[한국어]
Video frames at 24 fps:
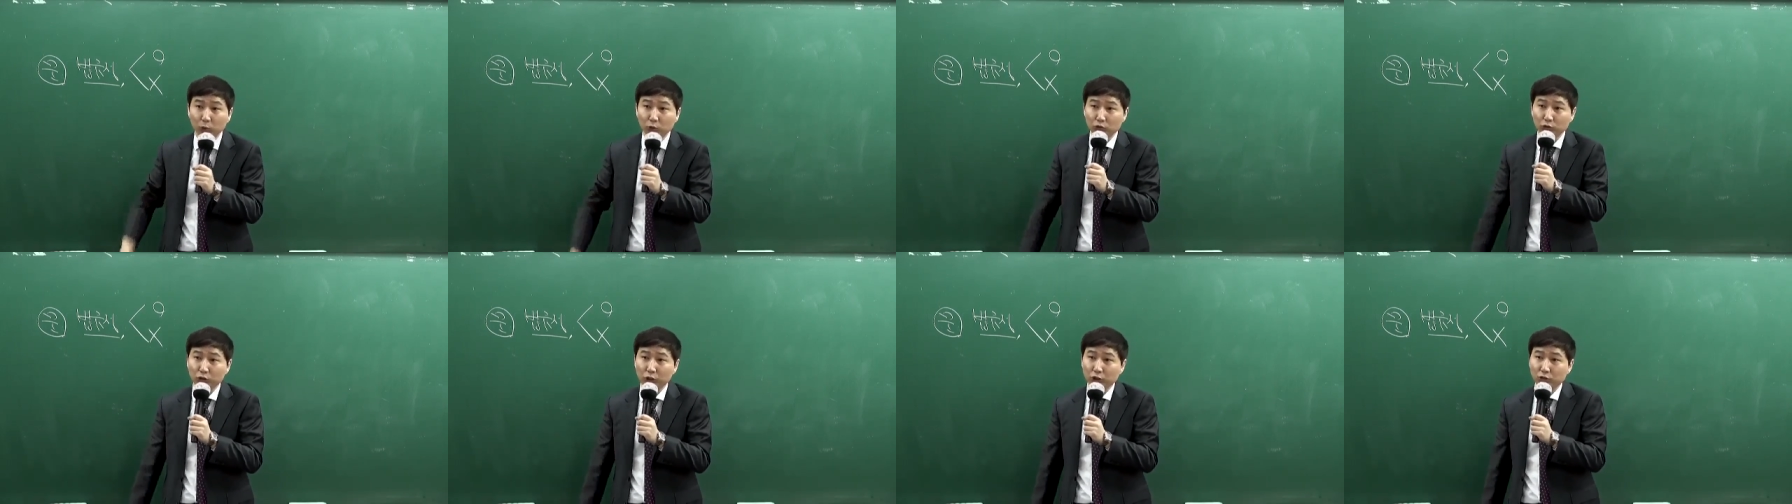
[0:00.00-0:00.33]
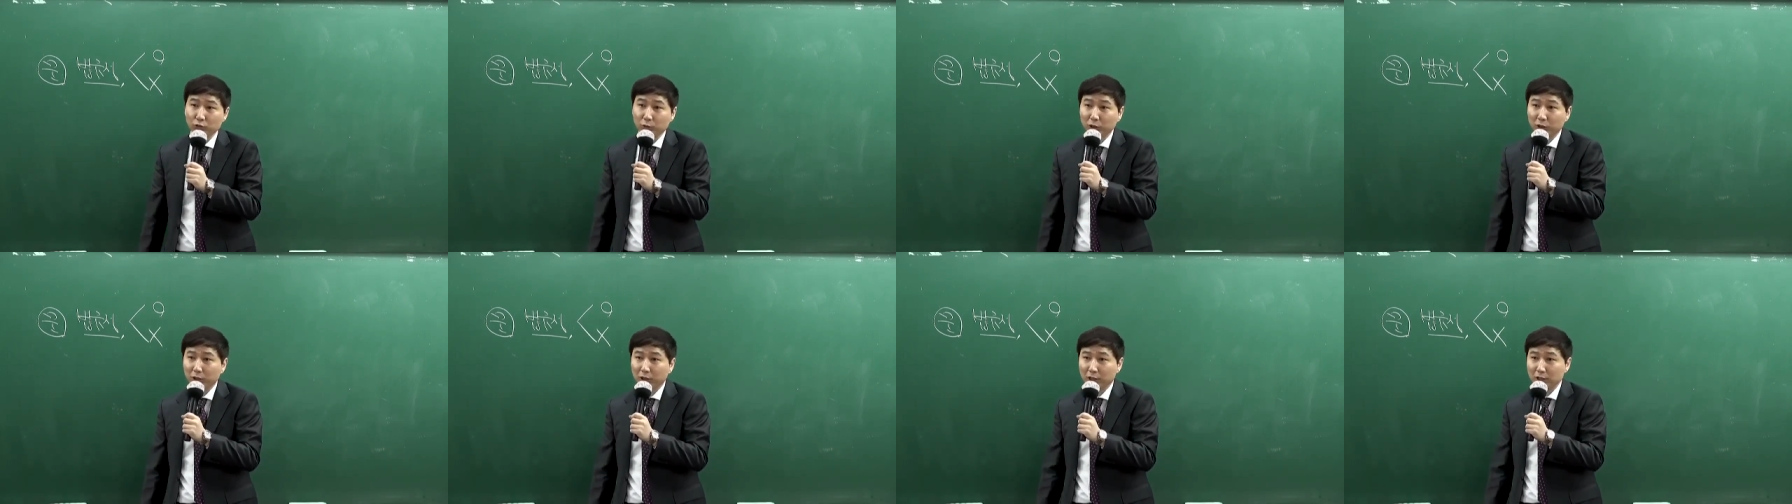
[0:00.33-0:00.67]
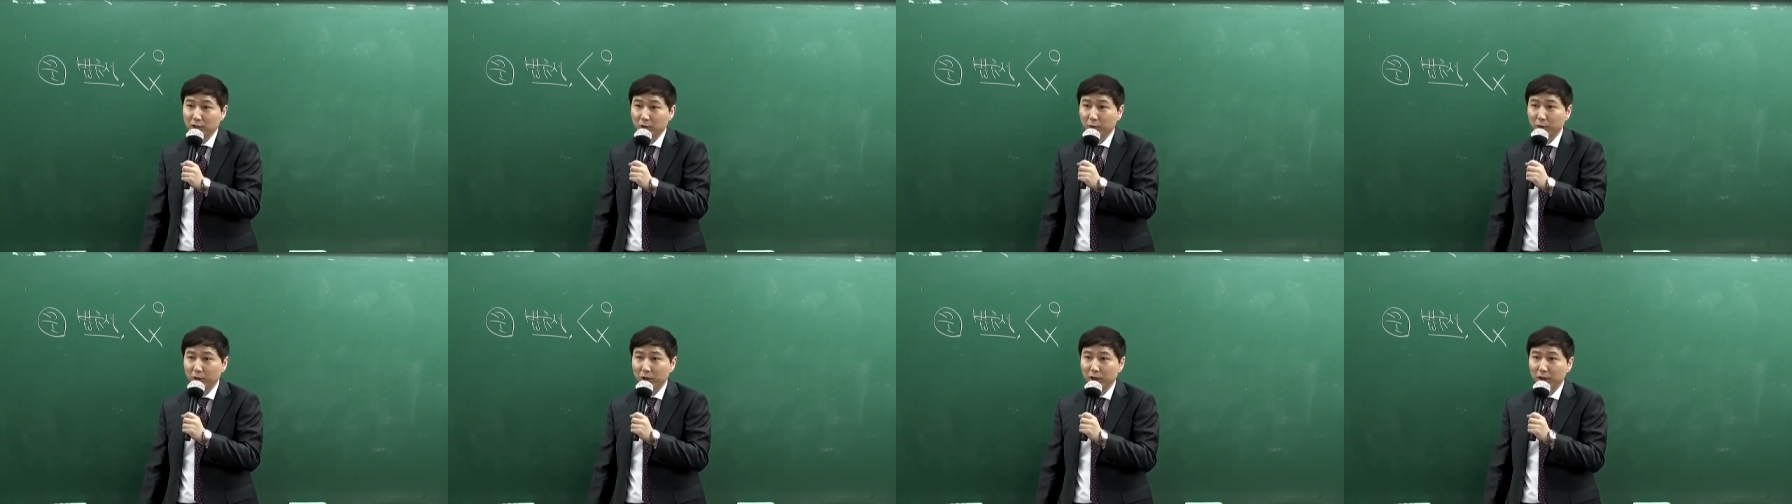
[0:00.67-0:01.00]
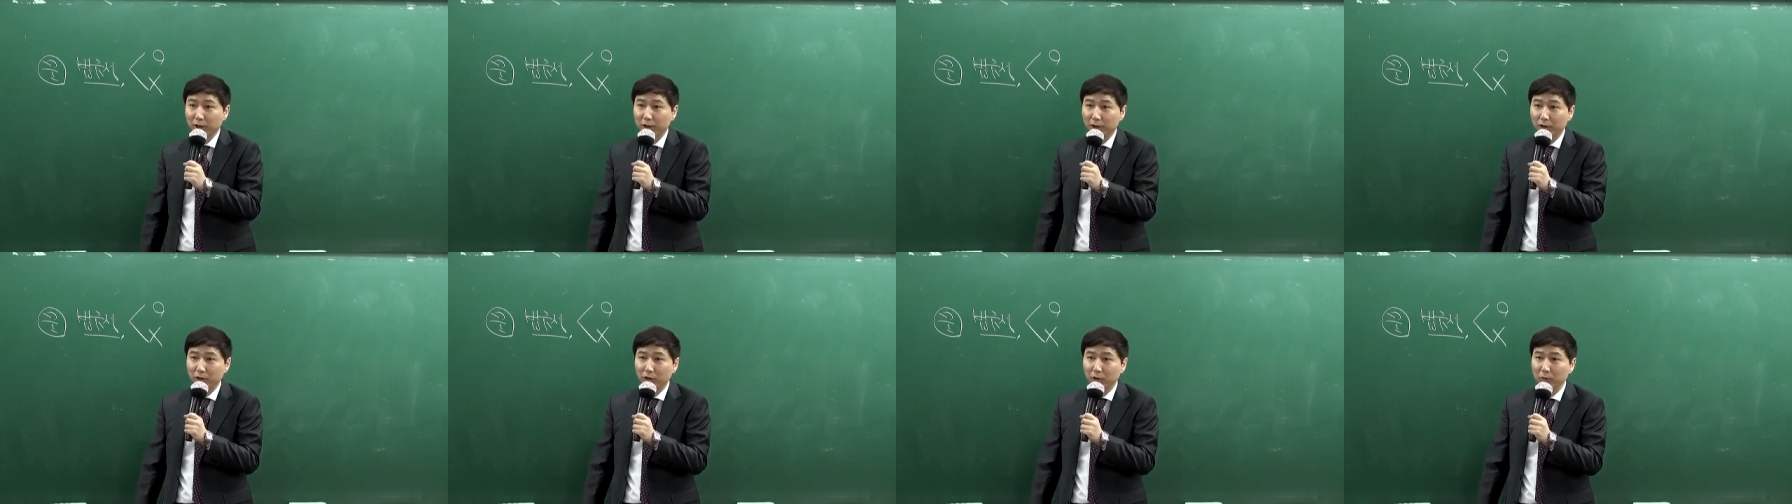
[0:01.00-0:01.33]
출될 수밖에
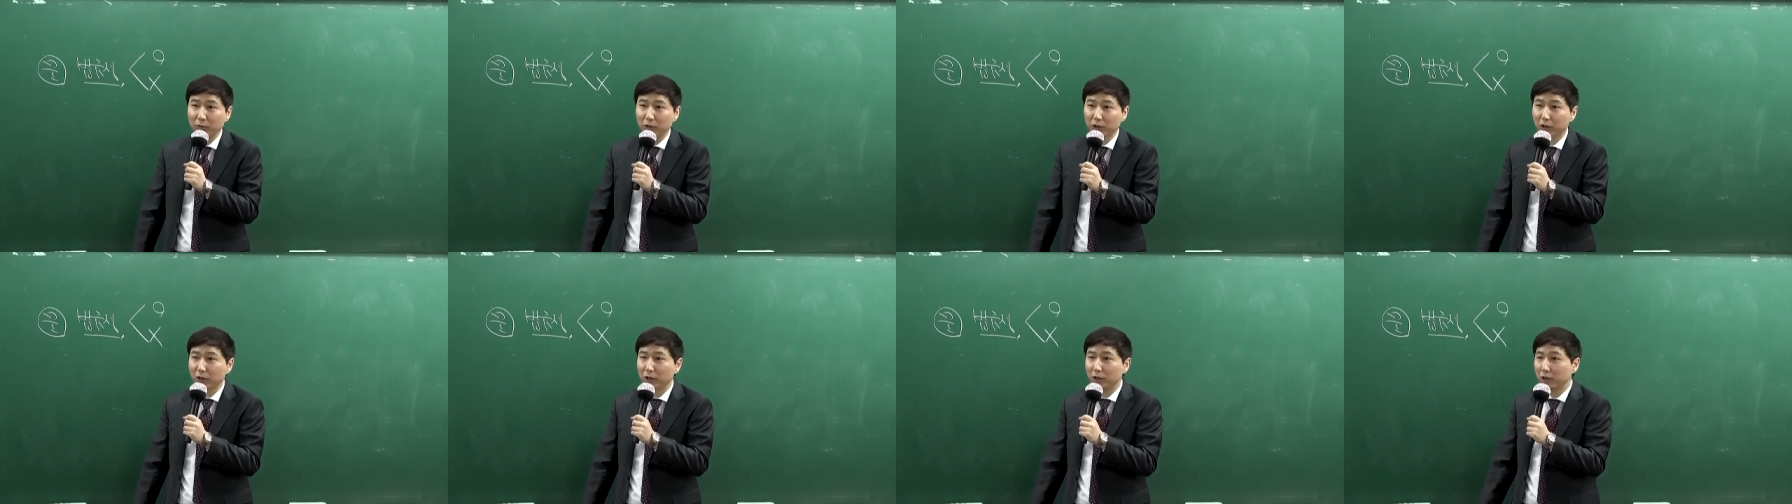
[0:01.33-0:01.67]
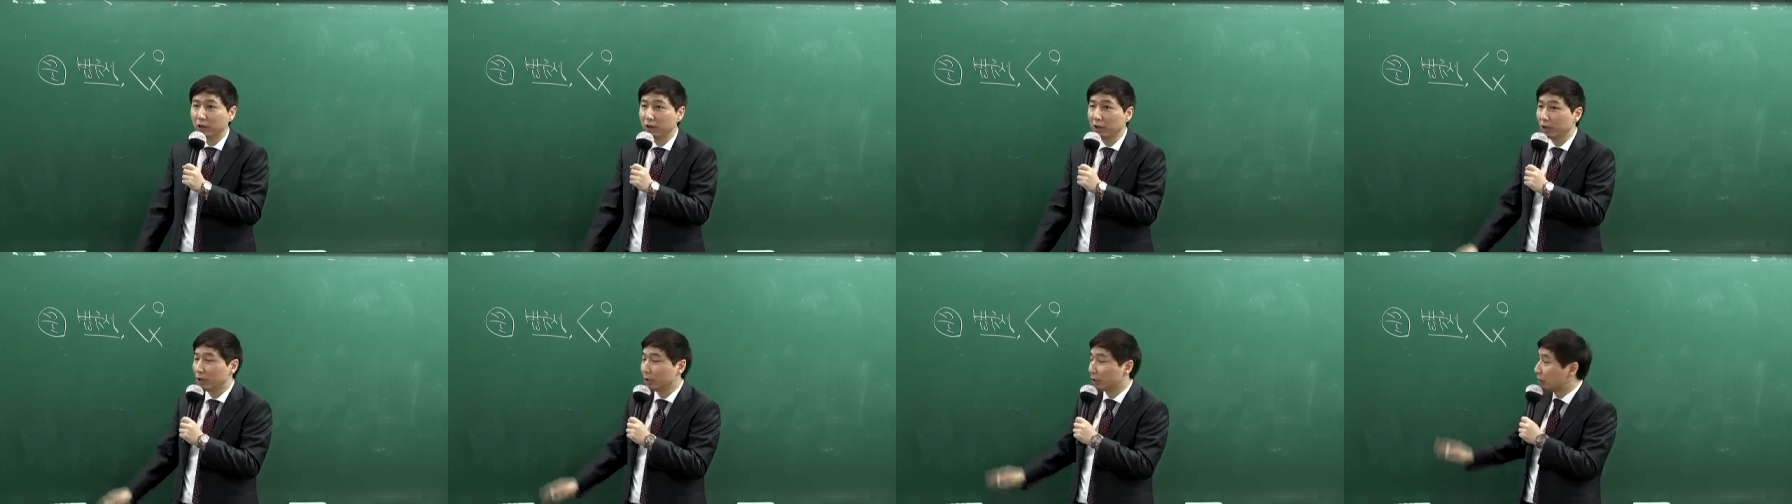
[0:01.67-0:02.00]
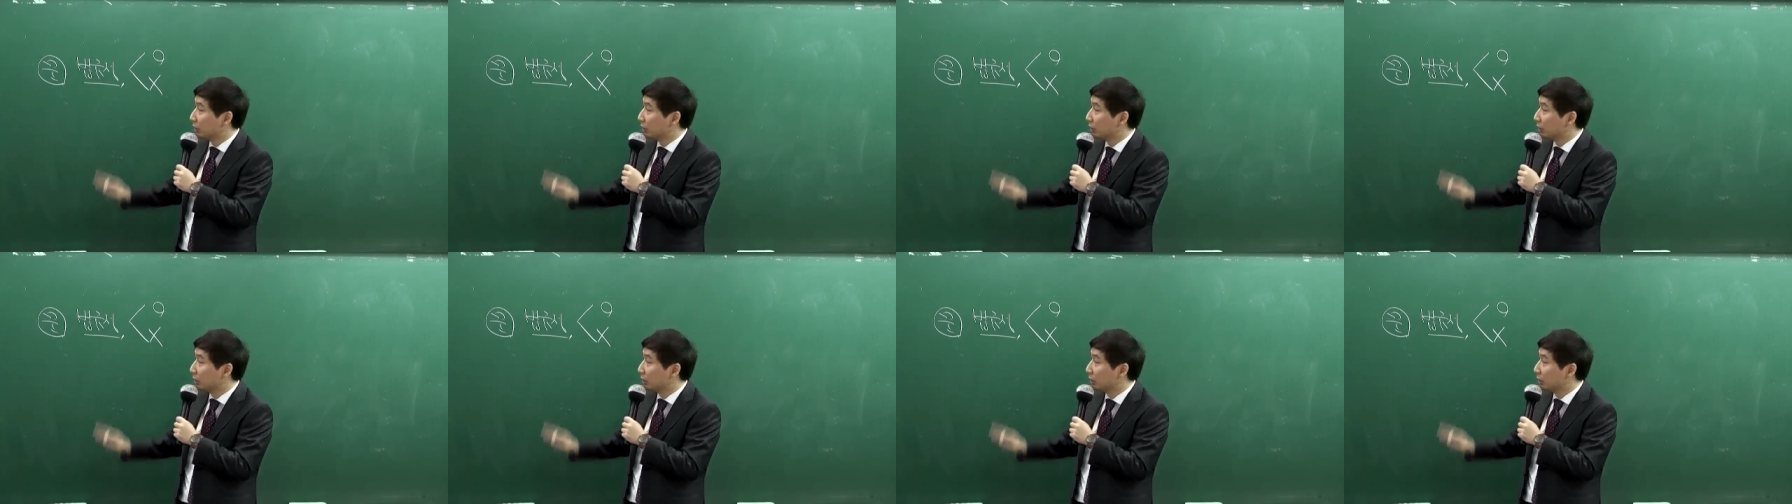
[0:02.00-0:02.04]
없게 될 겁니다.